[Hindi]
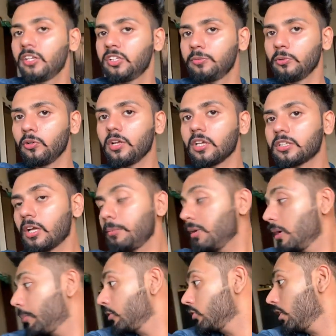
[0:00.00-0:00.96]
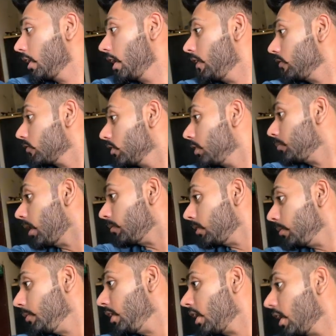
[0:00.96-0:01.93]
आरिश भी जाते हैं अभी हमें जो है आरिश को
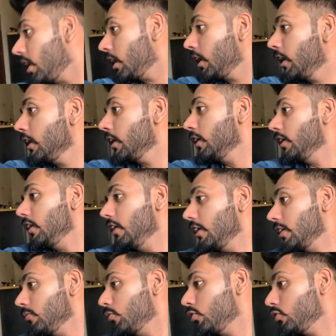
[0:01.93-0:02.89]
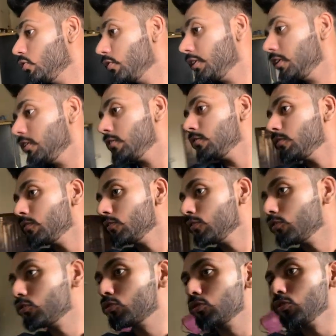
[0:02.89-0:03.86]
इमामा भी लगाना है लेकिन वो जो है
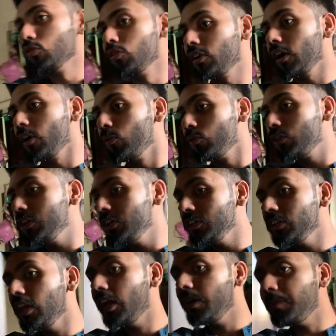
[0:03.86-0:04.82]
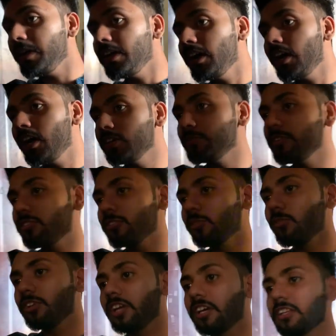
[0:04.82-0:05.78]
सो रहे हैं उठ ही नहीं रहा भाई आज
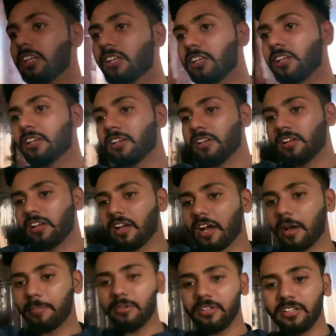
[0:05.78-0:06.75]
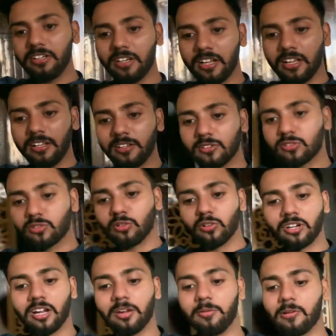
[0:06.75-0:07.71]
वैसे जाते हैं ये अभी ना ये
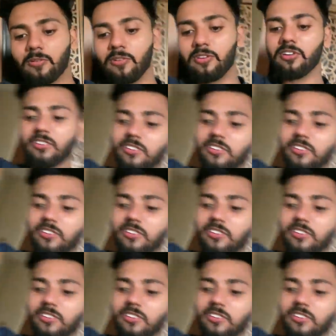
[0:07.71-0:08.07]
सो रहे हैं बिल्कुल